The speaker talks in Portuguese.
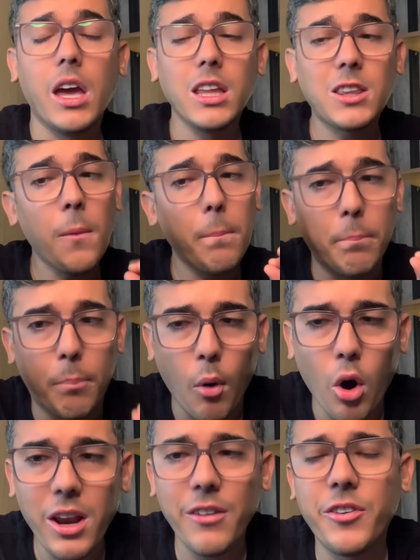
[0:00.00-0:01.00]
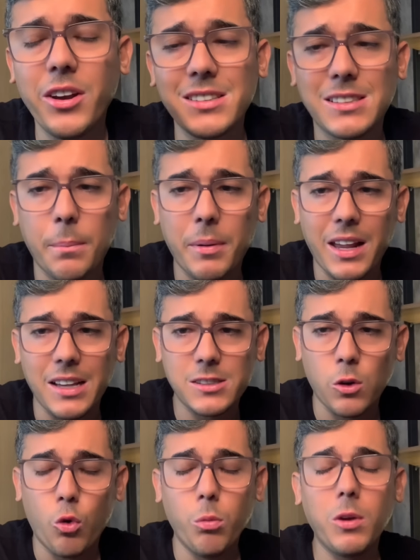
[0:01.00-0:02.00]
Então, bora ver esta
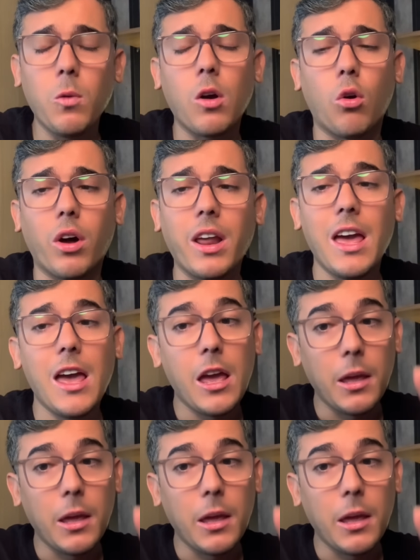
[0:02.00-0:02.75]
pregação comigo agora,